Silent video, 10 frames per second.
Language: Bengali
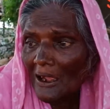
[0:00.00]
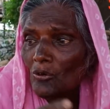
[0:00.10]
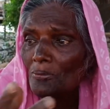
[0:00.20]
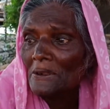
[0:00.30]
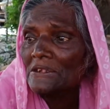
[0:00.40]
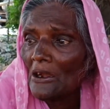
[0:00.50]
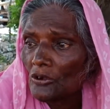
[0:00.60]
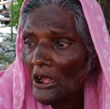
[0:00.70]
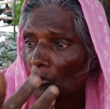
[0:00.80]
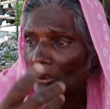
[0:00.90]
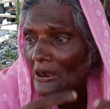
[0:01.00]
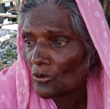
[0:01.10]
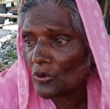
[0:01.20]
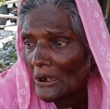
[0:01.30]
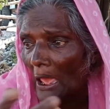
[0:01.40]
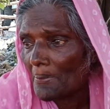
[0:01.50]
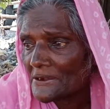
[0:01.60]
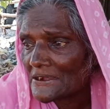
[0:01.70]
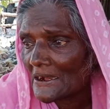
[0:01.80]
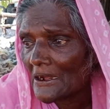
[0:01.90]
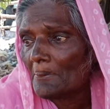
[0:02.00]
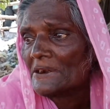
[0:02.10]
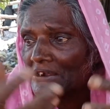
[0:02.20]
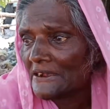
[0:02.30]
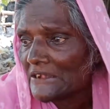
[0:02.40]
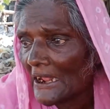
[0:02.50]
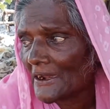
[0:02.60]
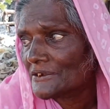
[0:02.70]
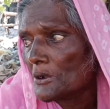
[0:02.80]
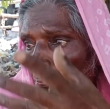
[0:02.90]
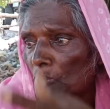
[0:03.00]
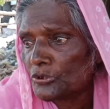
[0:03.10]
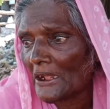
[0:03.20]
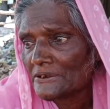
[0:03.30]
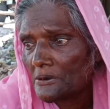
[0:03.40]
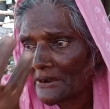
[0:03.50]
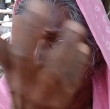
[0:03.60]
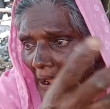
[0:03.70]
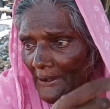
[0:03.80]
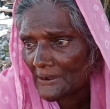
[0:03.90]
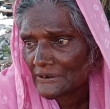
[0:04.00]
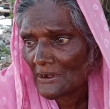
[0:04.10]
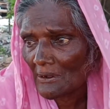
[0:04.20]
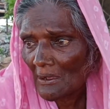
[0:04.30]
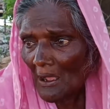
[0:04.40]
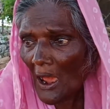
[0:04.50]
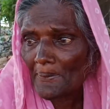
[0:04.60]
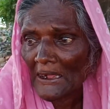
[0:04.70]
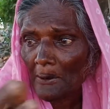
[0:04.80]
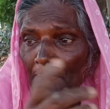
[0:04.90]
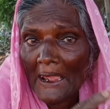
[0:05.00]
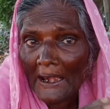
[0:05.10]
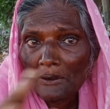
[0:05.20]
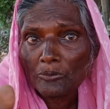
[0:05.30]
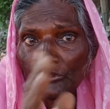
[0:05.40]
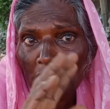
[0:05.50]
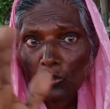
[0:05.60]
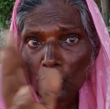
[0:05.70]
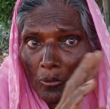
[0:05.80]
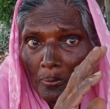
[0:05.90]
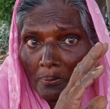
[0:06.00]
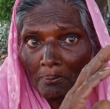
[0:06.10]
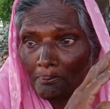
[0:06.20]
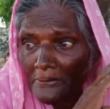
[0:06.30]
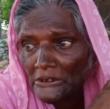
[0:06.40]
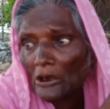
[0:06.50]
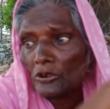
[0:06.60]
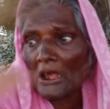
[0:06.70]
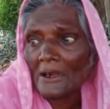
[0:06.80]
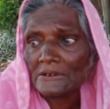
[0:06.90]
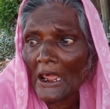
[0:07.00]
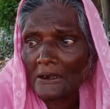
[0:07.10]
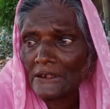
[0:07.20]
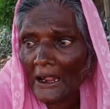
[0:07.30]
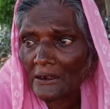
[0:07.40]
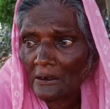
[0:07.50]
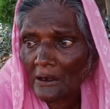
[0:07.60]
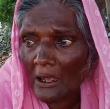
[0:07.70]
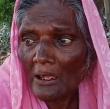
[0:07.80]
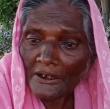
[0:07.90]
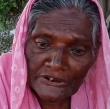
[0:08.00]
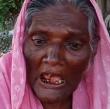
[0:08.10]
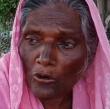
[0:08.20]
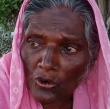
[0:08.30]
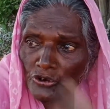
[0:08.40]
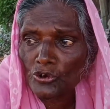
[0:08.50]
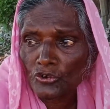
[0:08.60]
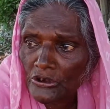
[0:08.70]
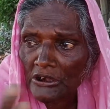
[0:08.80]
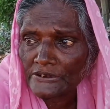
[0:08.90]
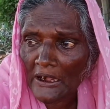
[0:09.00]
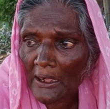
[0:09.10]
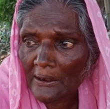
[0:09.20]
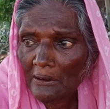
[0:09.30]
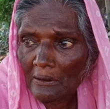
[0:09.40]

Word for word: এখন মিথ্যা কথা করে কোনো লাভ আছে আমার সন্তান আছে পুত আছে জামাই আছে আমি আর বিহারির মধ্যে কোনো মিথ্যা কথাকে ধার ধারে না যা করে সতিয়ে যায়